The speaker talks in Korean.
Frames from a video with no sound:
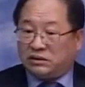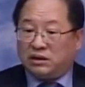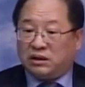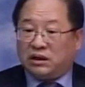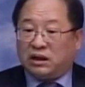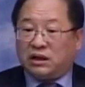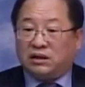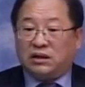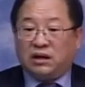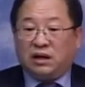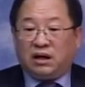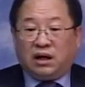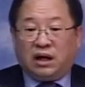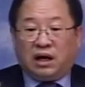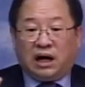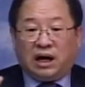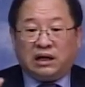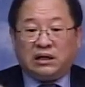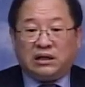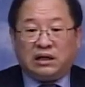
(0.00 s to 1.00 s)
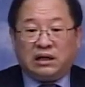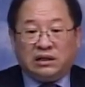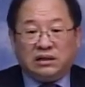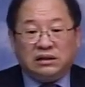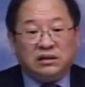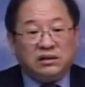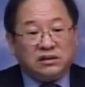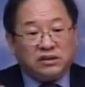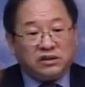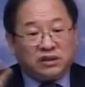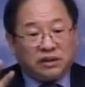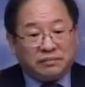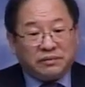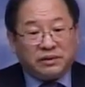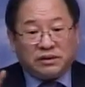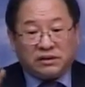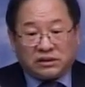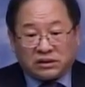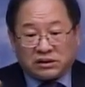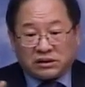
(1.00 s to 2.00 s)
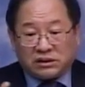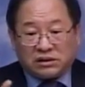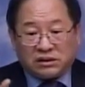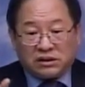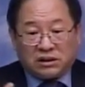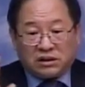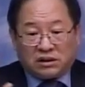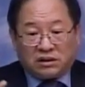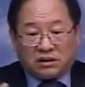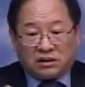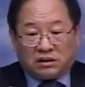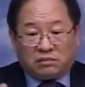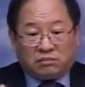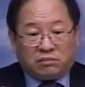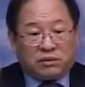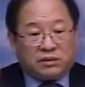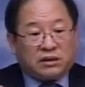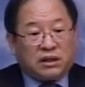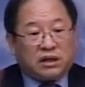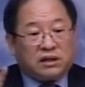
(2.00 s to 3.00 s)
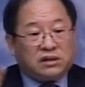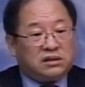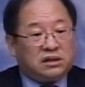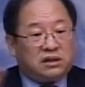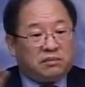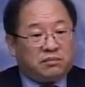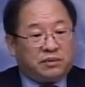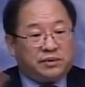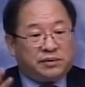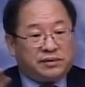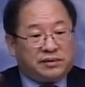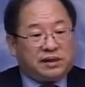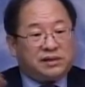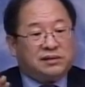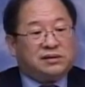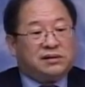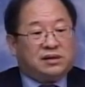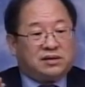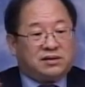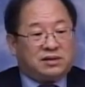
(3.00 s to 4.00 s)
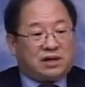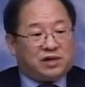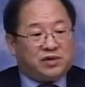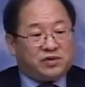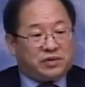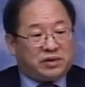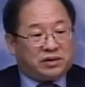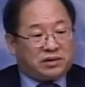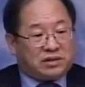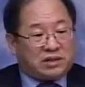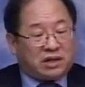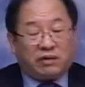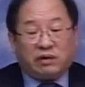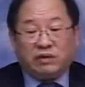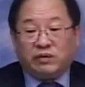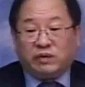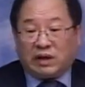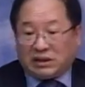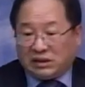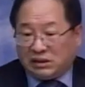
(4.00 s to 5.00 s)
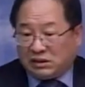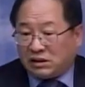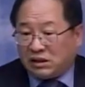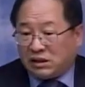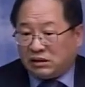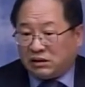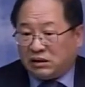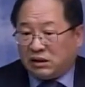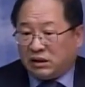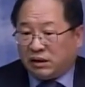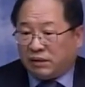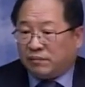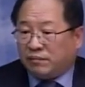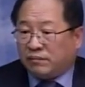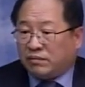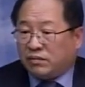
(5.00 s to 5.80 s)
약간 아이가 있는지 없는지 뭐 그 당시에 뭘 테스트해서 알 수 있는 상황도 아닐 텐데.